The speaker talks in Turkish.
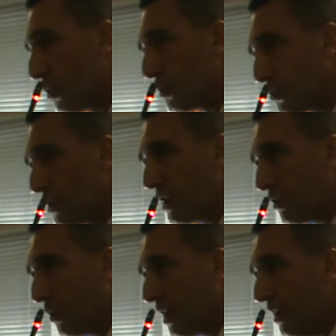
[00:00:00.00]
görüşlere
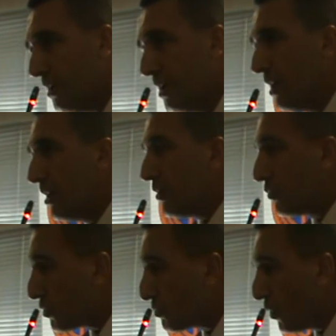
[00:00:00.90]
göre
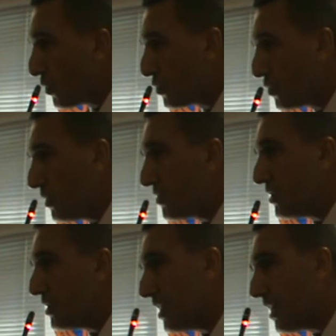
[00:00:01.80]
futbol
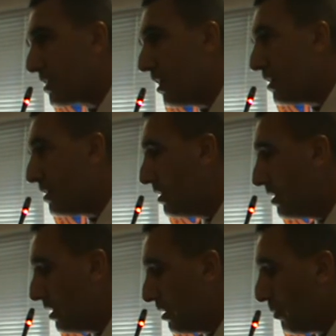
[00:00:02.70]
turnuvasının tekrar
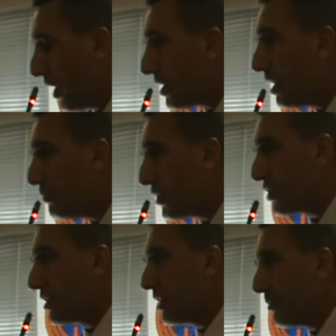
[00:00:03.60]

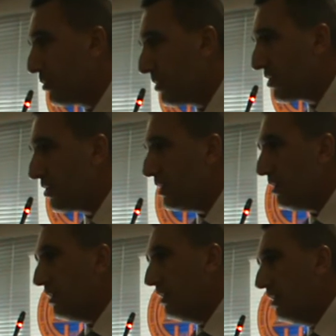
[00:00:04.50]
Bayrampaşa'da yapılmasını
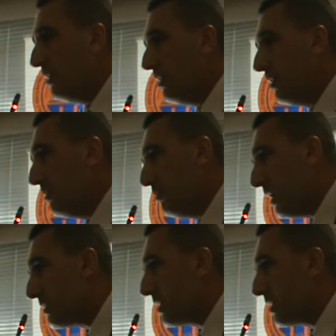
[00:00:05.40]
ben